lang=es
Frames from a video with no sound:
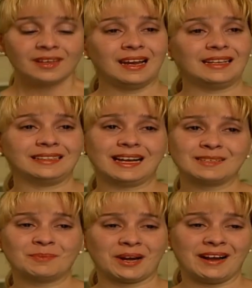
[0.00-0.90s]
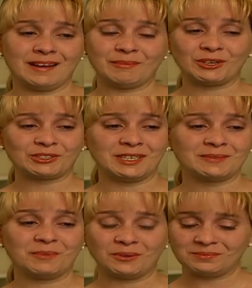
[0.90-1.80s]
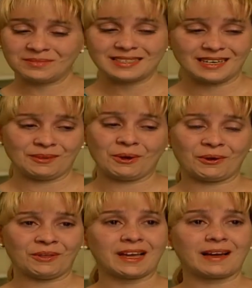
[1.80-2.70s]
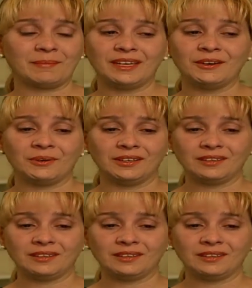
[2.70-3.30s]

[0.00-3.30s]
El Andrés, por el nerviosismo, se equivocó de camino